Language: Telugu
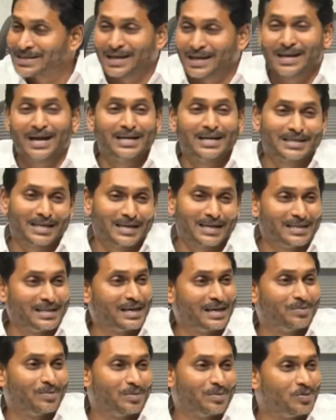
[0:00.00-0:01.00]
సనాతన
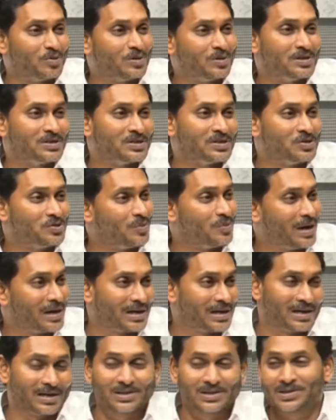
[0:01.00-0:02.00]
ధర్మం గురించి నువ్వు
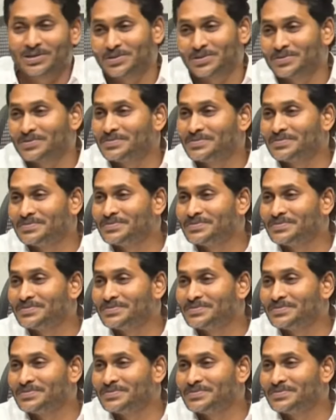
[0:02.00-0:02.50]
మాట్లాడుతున్నావు